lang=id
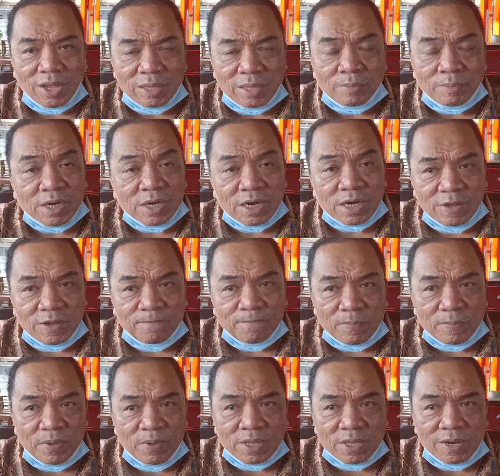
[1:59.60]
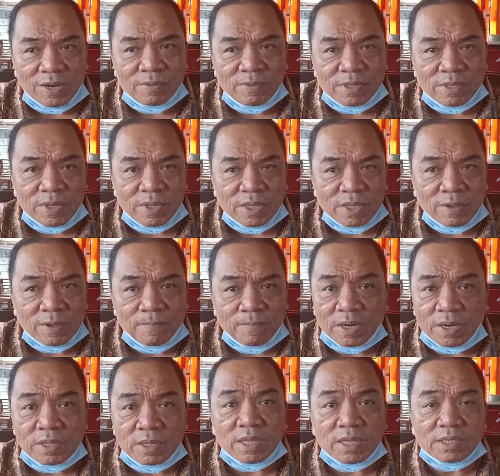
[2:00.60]
administratif tapi sekarang bisa menjadi
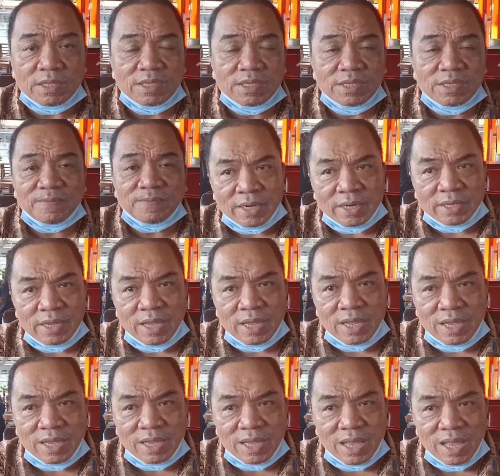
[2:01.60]
kepala dinas. Artinya